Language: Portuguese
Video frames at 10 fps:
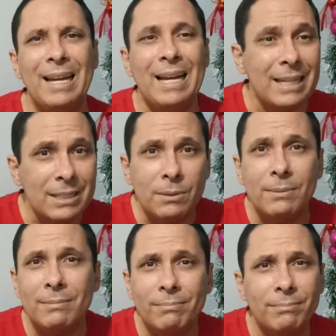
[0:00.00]
As,
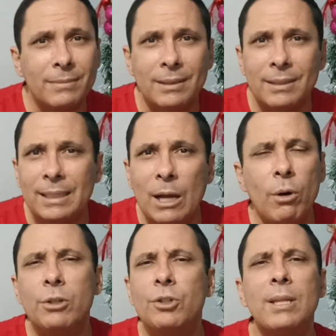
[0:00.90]
na
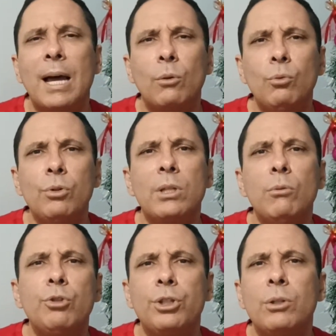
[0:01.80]
hora de dar à luz
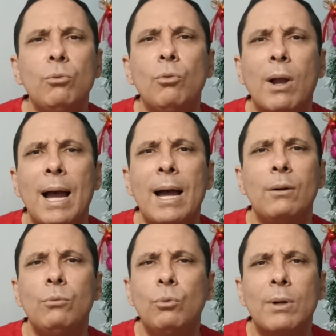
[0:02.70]
não tinha um
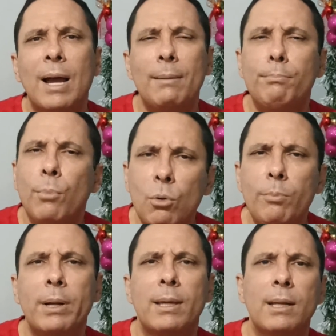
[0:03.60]
lugar, um lugar bom
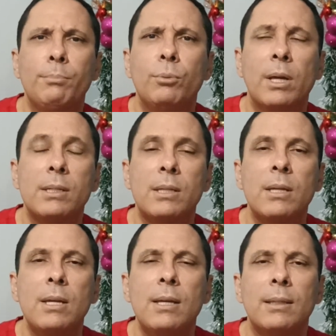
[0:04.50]
para que ela
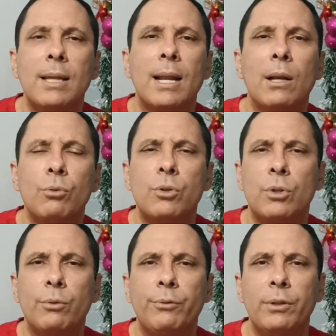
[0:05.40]
pudesse dar à luz o
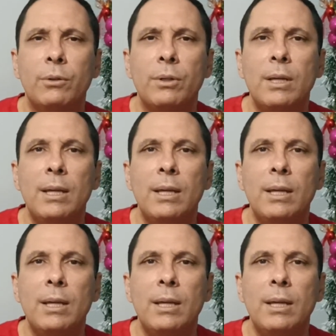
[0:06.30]
seu filho.